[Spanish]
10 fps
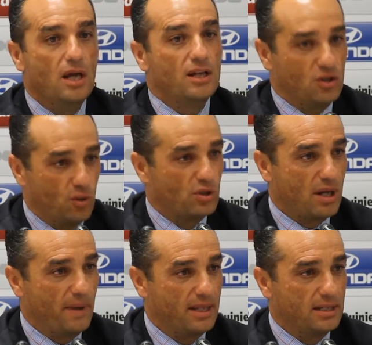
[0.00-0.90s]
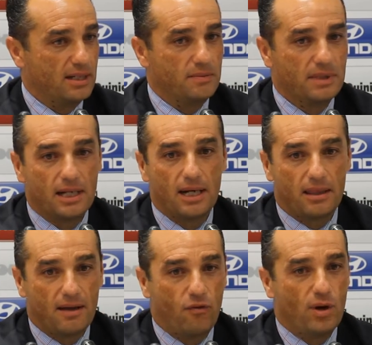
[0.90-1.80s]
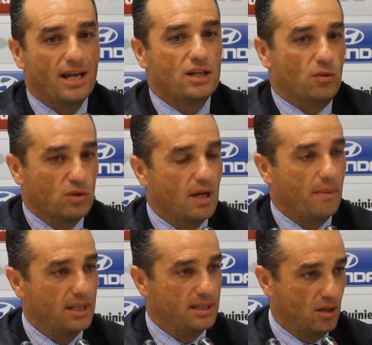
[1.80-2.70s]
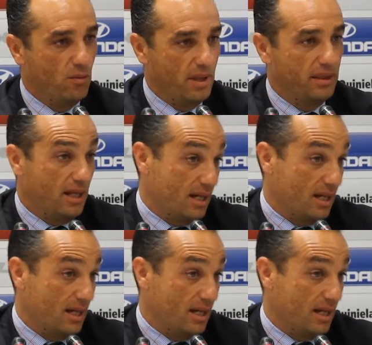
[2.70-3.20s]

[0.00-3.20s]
Somos capaces de transmitirla hacia afuera y somos capaces de convencer.